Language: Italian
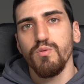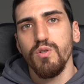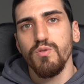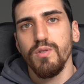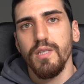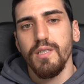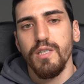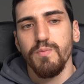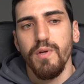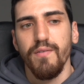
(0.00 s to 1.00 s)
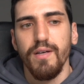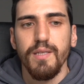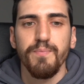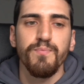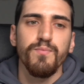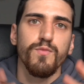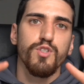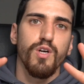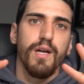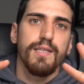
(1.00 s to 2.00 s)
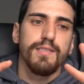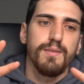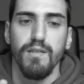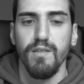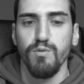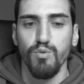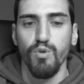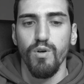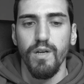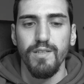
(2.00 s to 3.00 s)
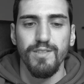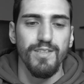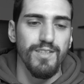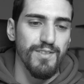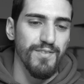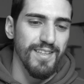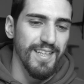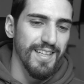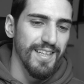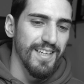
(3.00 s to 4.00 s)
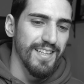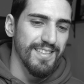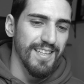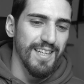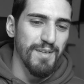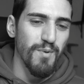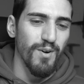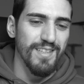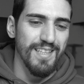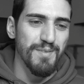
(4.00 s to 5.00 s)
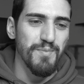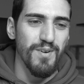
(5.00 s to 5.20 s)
i risultati che speravate. Ciao ragazzi, il tutorial, sì ti si vede, sei lì morta tipo un